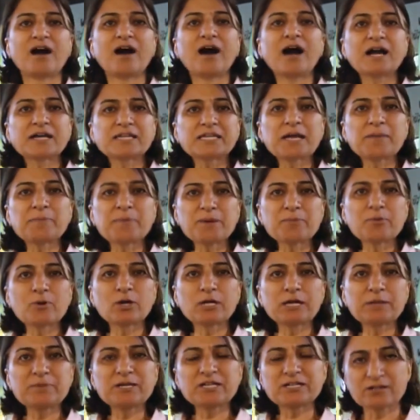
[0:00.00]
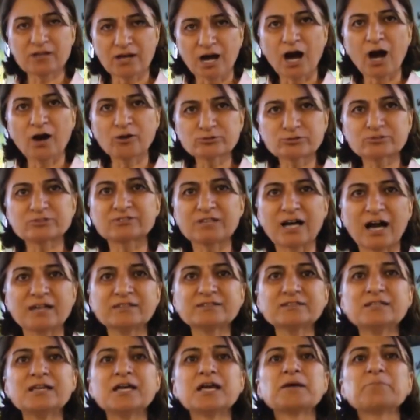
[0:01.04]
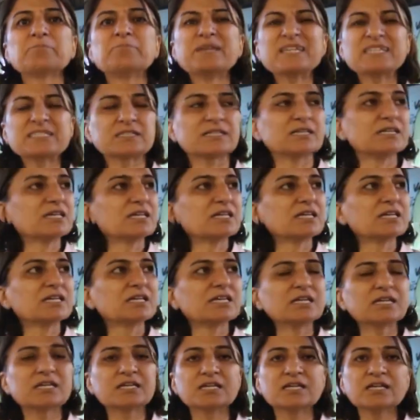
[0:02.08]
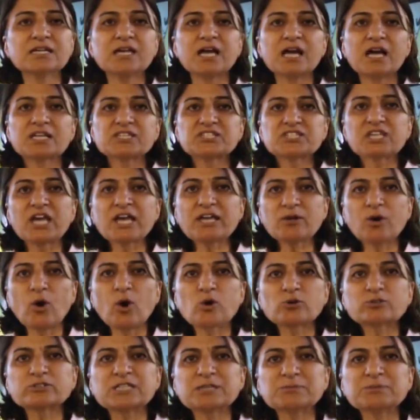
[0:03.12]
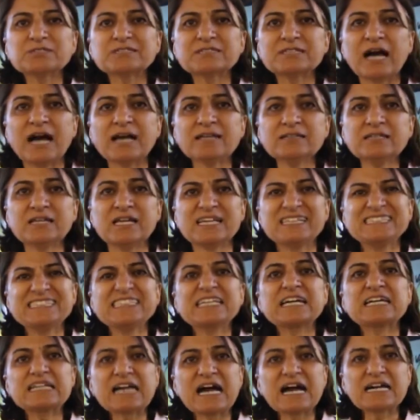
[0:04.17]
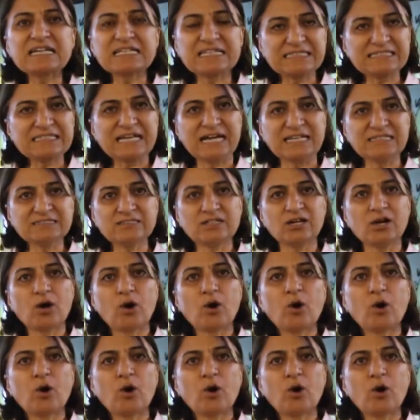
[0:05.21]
AKP böyle bir kaostan, bir e, şey ortamından yararlanan,